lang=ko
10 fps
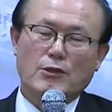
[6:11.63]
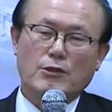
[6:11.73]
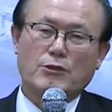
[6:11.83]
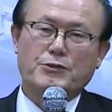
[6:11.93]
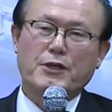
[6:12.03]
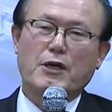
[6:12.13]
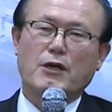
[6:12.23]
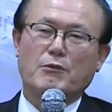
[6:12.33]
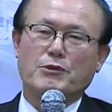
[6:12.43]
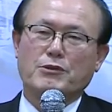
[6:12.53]
이걸
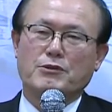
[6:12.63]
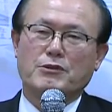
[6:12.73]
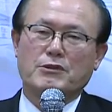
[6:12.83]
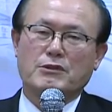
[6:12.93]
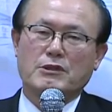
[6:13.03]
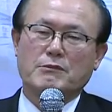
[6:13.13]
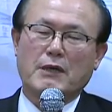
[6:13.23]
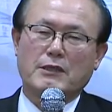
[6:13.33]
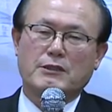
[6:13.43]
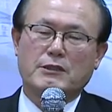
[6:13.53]
생각하면 참
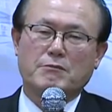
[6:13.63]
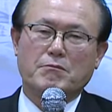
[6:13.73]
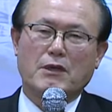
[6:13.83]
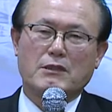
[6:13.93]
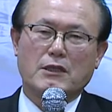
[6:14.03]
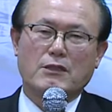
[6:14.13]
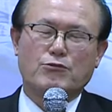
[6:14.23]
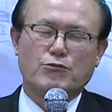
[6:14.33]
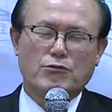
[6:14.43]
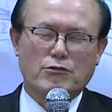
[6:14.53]
아침마다
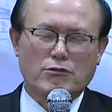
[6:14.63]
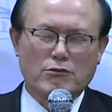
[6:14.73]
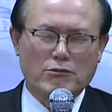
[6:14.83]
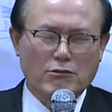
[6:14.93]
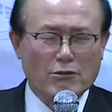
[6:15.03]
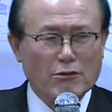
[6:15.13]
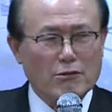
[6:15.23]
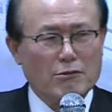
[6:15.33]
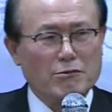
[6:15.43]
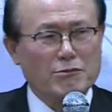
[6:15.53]
눈을 뜨고
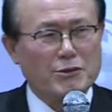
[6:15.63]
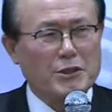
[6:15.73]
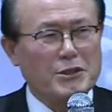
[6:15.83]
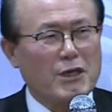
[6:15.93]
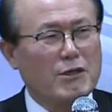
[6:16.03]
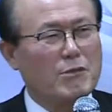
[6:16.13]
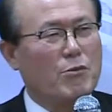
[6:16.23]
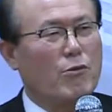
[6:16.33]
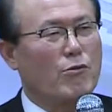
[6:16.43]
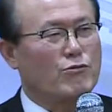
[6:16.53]
세상을
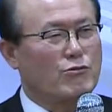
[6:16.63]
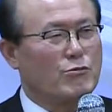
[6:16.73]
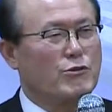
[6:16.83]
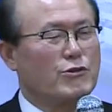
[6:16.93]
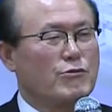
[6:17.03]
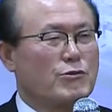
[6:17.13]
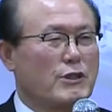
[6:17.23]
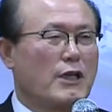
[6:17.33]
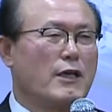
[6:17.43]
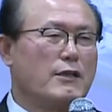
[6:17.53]
보고 숨을 쉬고
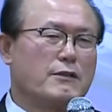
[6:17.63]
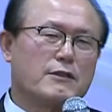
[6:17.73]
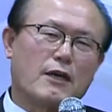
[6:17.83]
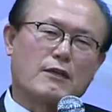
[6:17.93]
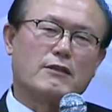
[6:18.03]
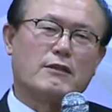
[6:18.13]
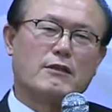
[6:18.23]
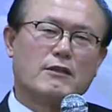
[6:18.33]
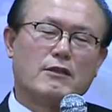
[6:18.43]
살아있는 나를